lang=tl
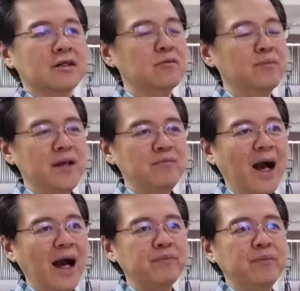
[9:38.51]
Kung may
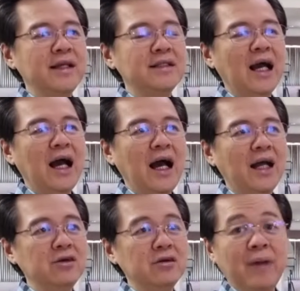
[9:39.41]
back pain nga
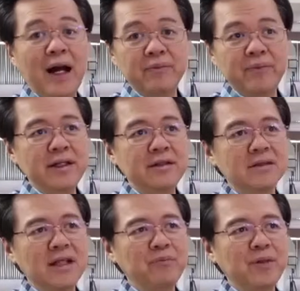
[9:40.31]
kayo, back
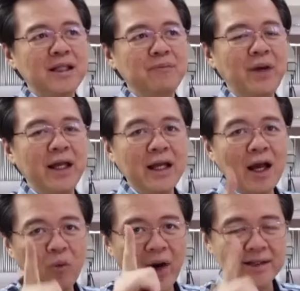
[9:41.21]
pain, dapat ang
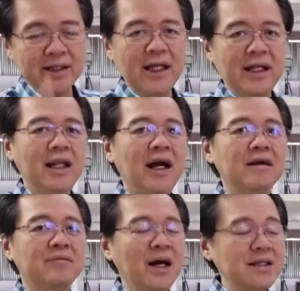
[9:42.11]
pahinga one day lang.
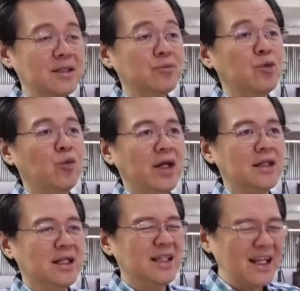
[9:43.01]
Maximum
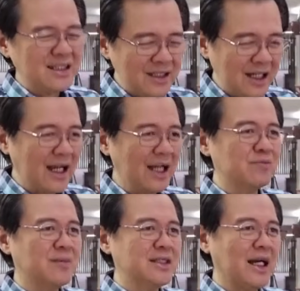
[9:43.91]
one day. Next day,
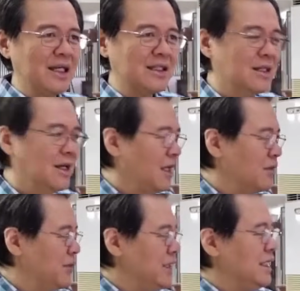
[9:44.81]
kahit masakit,
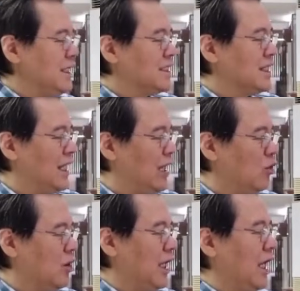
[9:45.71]
pilit
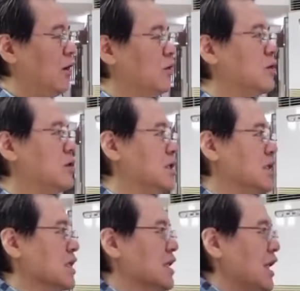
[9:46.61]
galaw-galaw
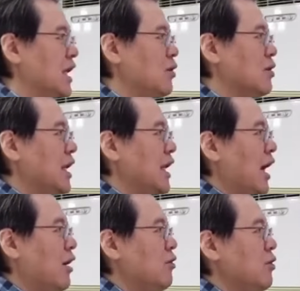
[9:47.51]

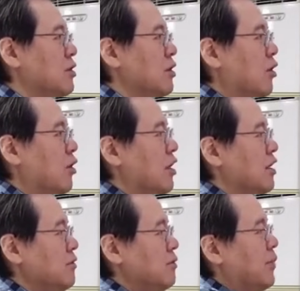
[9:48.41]
galaw-galaw
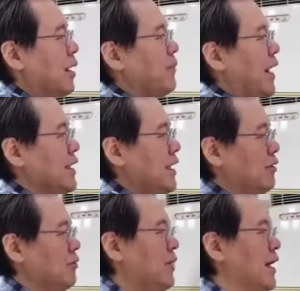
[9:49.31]
or
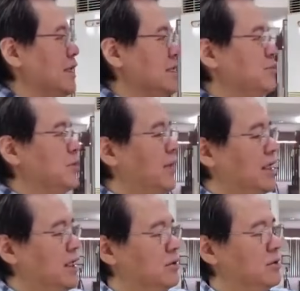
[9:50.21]
papanaw para hindi
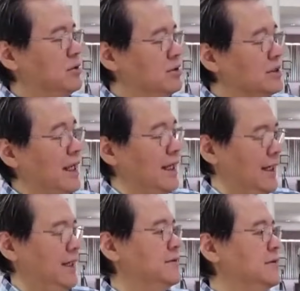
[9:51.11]
pumanaw. Yun talaga.